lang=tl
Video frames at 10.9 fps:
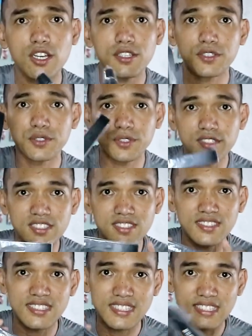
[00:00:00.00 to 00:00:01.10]
ito yung
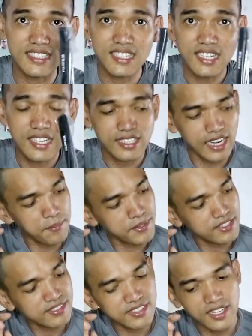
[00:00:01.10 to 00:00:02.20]

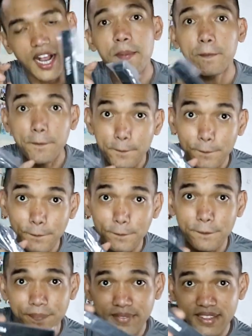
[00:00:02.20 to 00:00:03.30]
camera strap
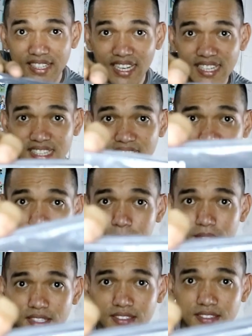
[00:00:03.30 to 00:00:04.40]
yan the
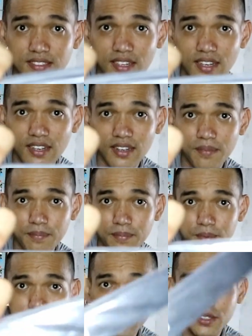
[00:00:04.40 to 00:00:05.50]
camera strap
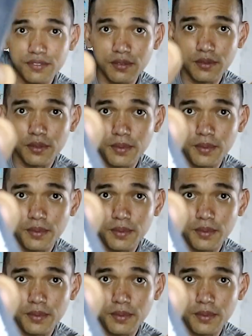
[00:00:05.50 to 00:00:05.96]
GP